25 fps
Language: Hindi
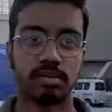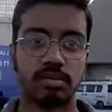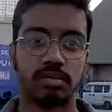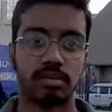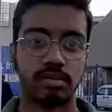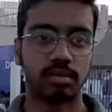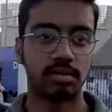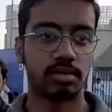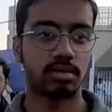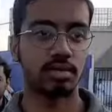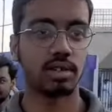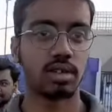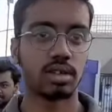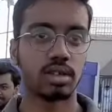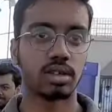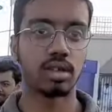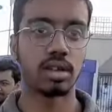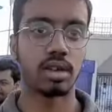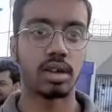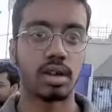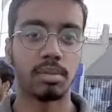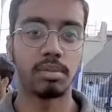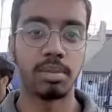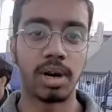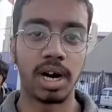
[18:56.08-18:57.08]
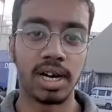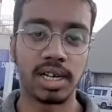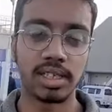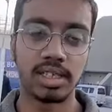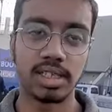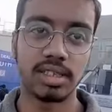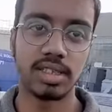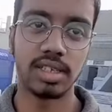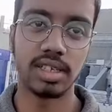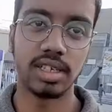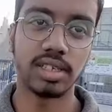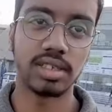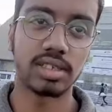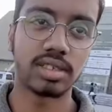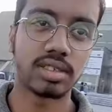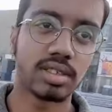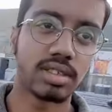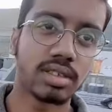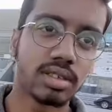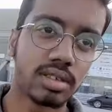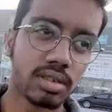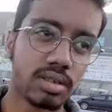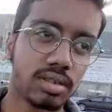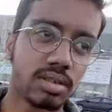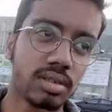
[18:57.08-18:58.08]
क्या नाम है आपका
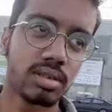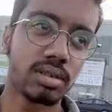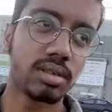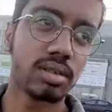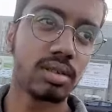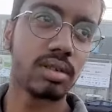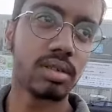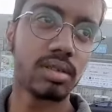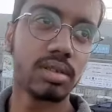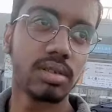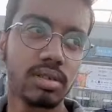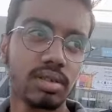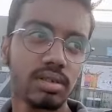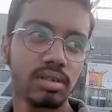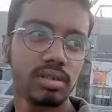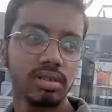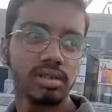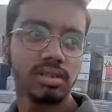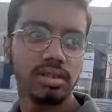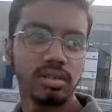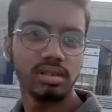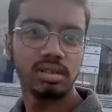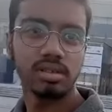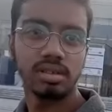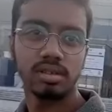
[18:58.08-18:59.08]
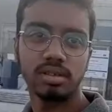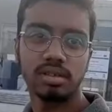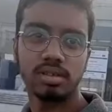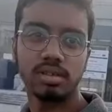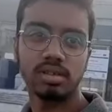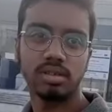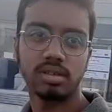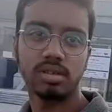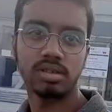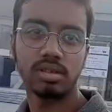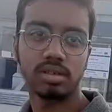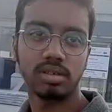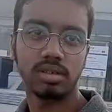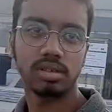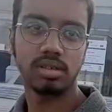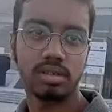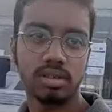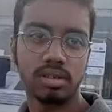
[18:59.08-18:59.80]
माहद इदरीस टोटल